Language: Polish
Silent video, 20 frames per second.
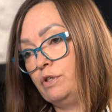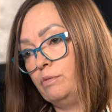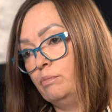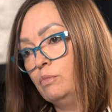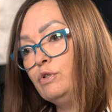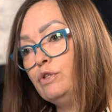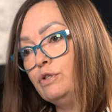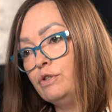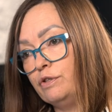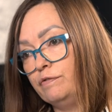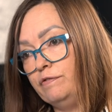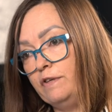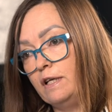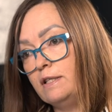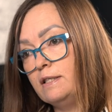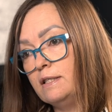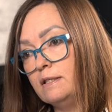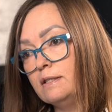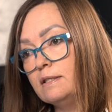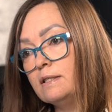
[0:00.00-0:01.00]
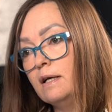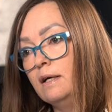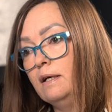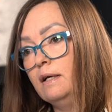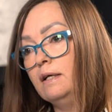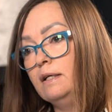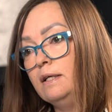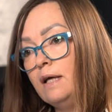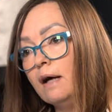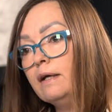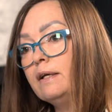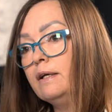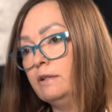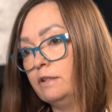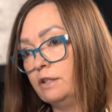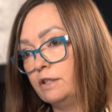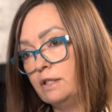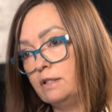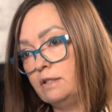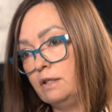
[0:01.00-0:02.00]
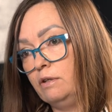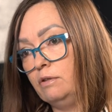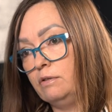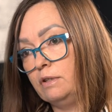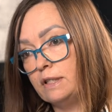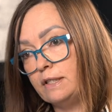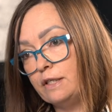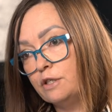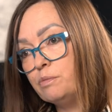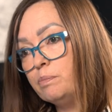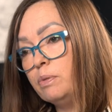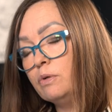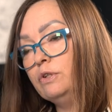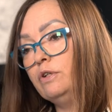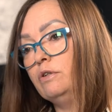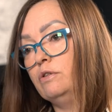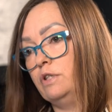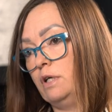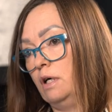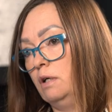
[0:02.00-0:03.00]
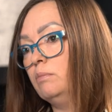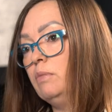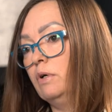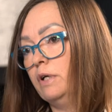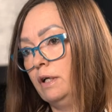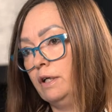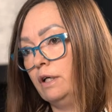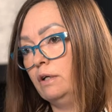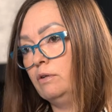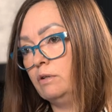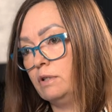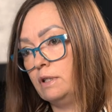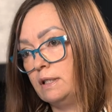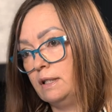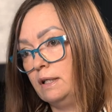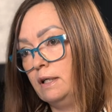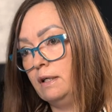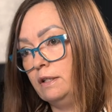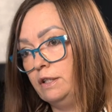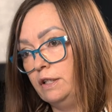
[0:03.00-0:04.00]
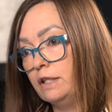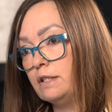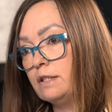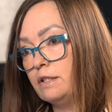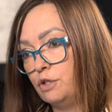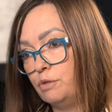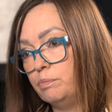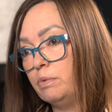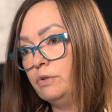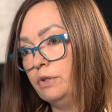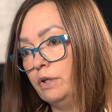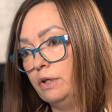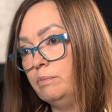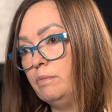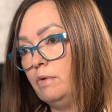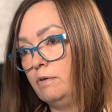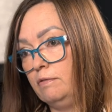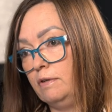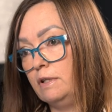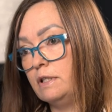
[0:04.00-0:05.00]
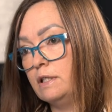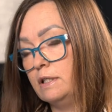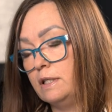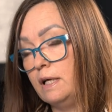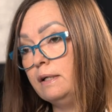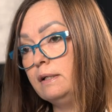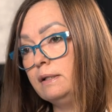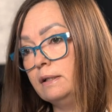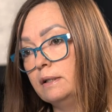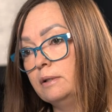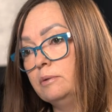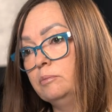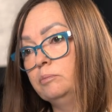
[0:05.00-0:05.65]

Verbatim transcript: musisz wiedzieć, jakie ryzyko chcesz podjąć albo jakiego ryzyka nie chcesz mhm. podejmować, tak?